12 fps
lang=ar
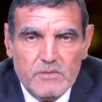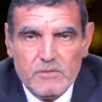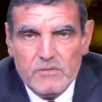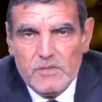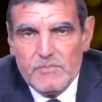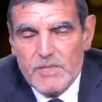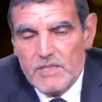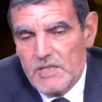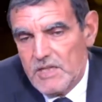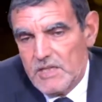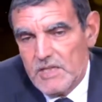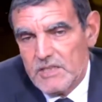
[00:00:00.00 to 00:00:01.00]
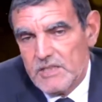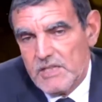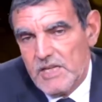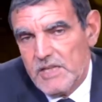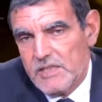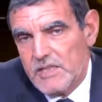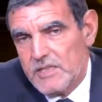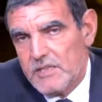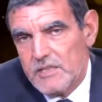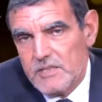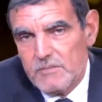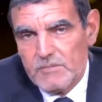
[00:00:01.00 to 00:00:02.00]
لماذا؟ لأنها تتحرك
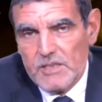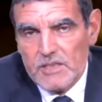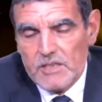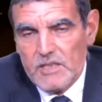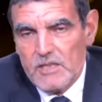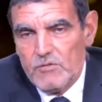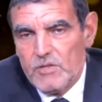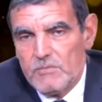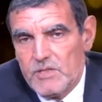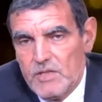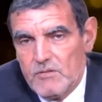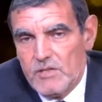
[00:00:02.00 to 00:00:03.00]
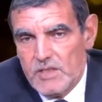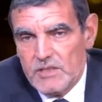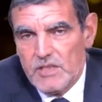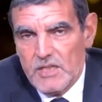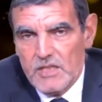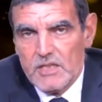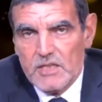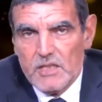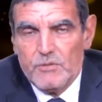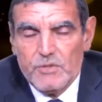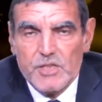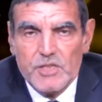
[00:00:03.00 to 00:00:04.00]
يعني بطريقة لولبية وعندها حركة
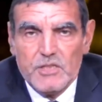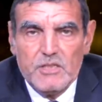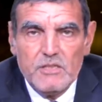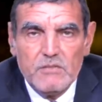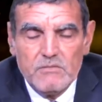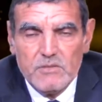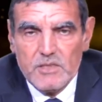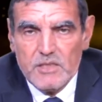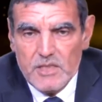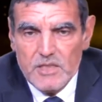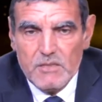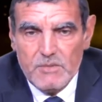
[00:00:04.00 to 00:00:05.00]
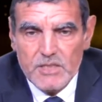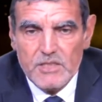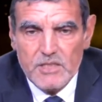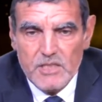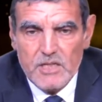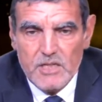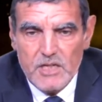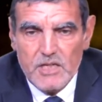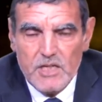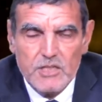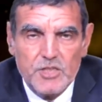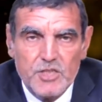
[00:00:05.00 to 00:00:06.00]
قوية جدا يعني هذه البكتيريا اللي
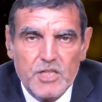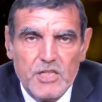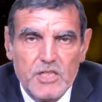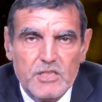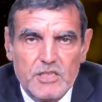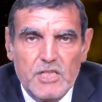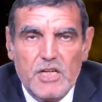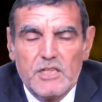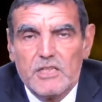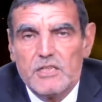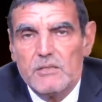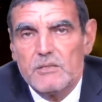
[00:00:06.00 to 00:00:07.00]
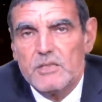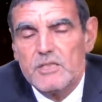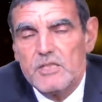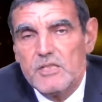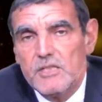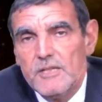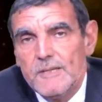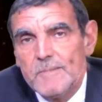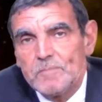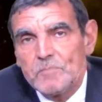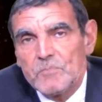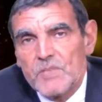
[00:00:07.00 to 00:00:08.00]
على هذا الشكل هي تتحرك كثير
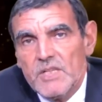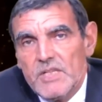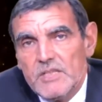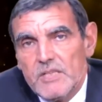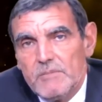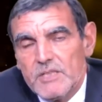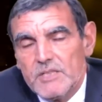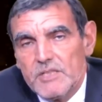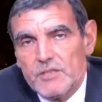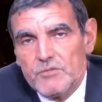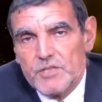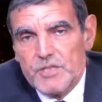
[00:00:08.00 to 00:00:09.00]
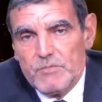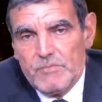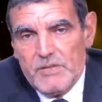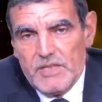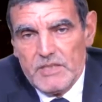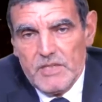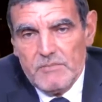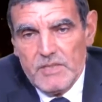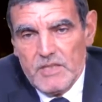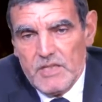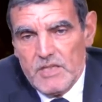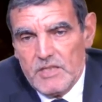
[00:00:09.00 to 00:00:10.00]
هذه البكتيريا تصيب المعدة
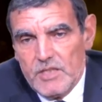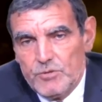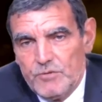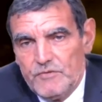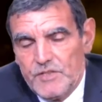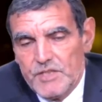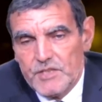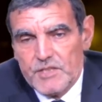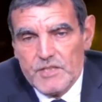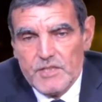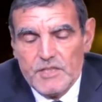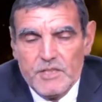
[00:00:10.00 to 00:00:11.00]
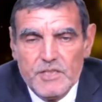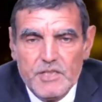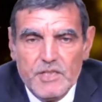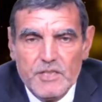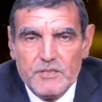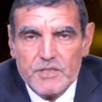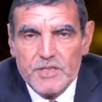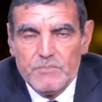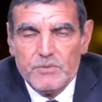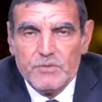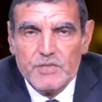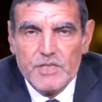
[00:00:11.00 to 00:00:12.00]
لماذا؟ لأنها تفرز يعني
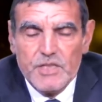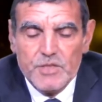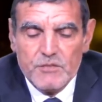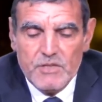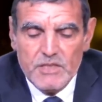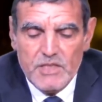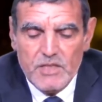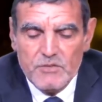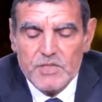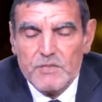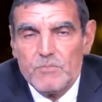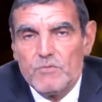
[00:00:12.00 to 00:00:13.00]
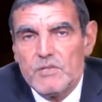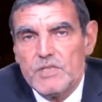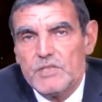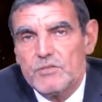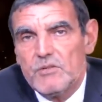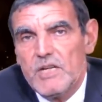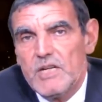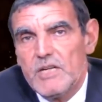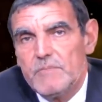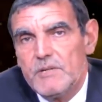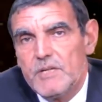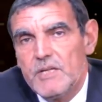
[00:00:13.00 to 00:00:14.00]
أنزيم بروتياز وهذا الأنزيم هو الذي
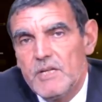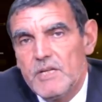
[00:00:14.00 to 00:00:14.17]
تحلل به